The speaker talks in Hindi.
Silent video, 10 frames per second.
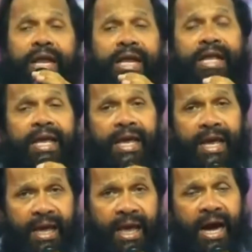के लिए
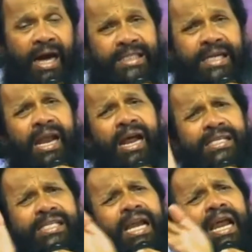है हाँ
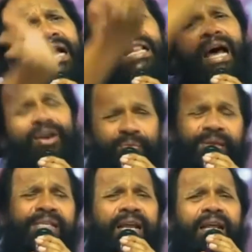चलेगा चलेगा दारू
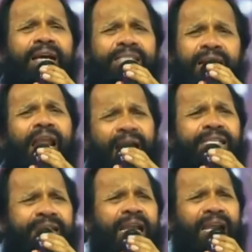भी चलेगा चलेगा
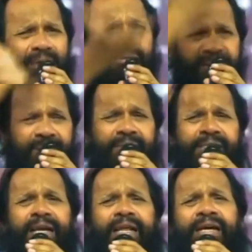चलेगा बीड़ी भी
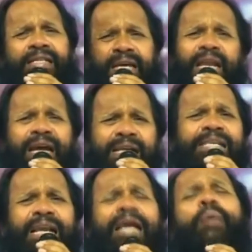चलेगा चलेगा
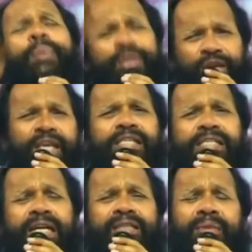चलेगा पत्नी के
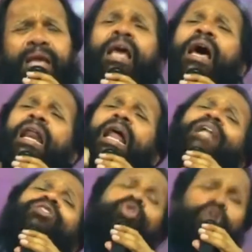साथ में
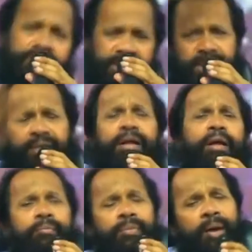रात को किसी
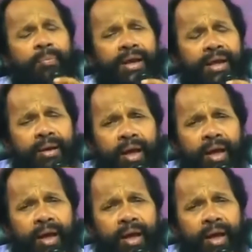अपनी